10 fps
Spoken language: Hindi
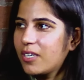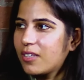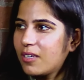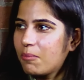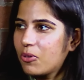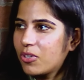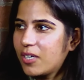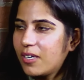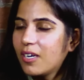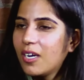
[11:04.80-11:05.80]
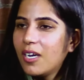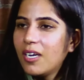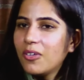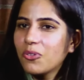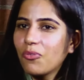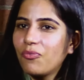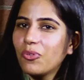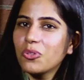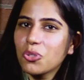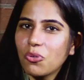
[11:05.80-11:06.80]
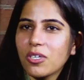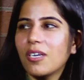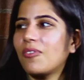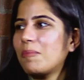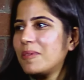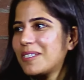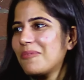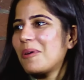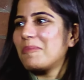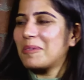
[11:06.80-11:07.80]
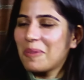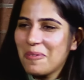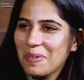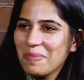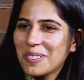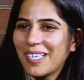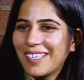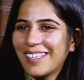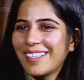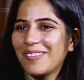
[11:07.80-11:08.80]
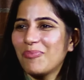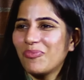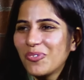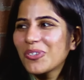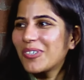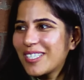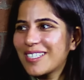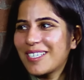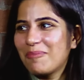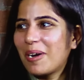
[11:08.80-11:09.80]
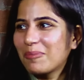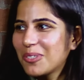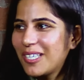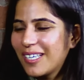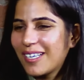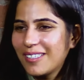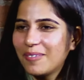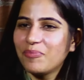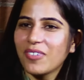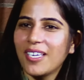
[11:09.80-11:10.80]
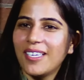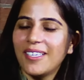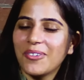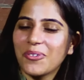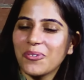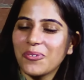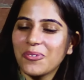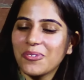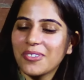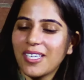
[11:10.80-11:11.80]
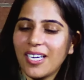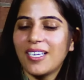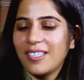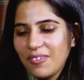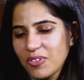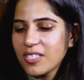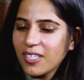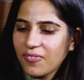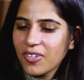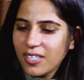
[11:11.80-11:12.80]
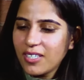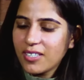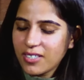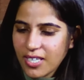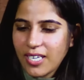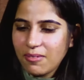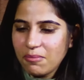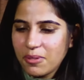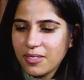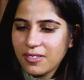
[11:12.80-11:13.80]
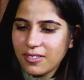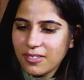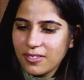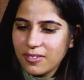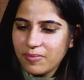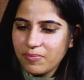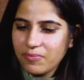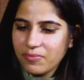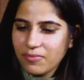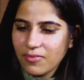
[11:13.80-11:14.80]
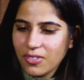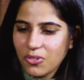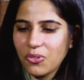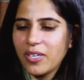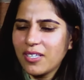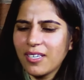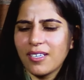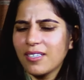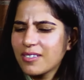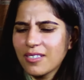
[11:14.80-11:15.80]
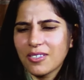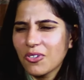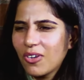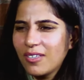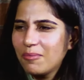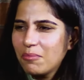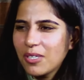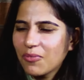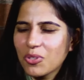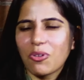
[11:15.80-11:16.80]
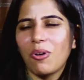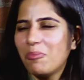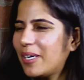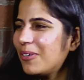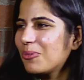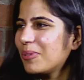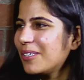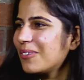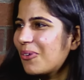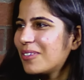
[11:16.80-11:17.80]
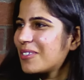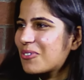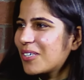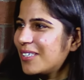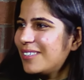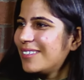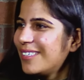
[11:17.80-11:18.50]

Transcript: इतनी रिप्यूटेड है तो वो छोड़कर वापस से वापस प्राइवेट में जाना वो थोड़ा सा सेटबैक मुझे लग रहा था तो हाँ इट वॉज अ डिफिकल्ट टाइम बट you know at the end it's it's all it was all meant to be all the struggle